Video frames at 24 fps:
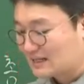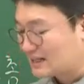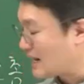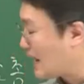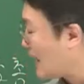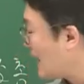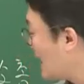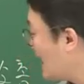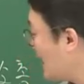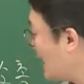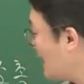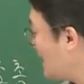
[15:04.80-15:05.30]

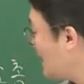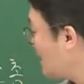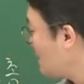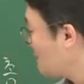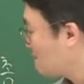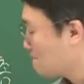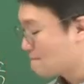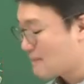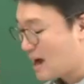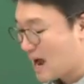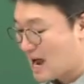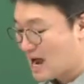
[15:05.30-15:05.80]
라,
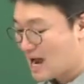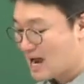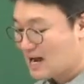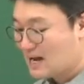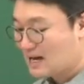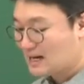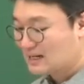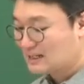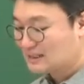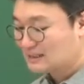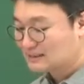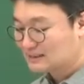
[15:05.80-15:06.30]
마,
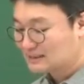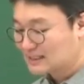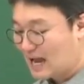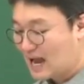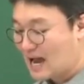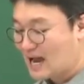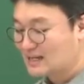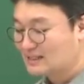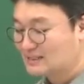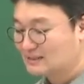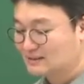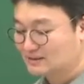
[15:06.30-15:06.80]

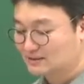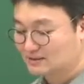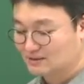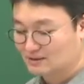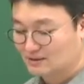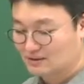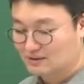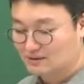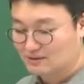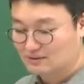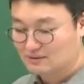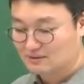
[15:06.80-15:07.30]
나 있는
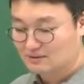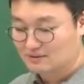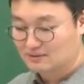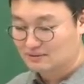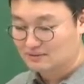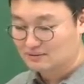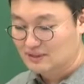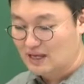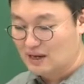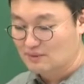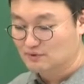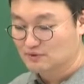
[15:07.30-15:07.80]
거
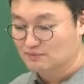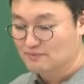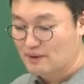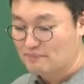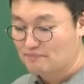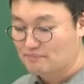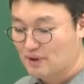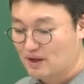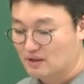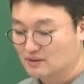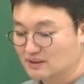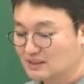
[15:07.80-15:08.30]
답은
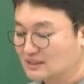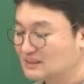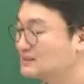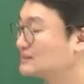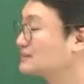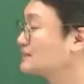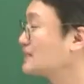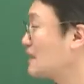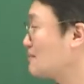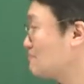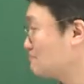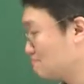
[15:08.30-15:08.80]
몇 번?
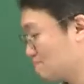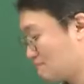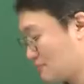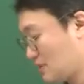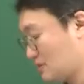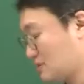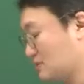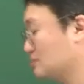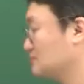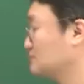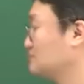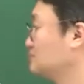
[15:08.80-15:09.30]

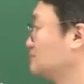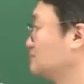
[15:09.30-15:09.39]
3번.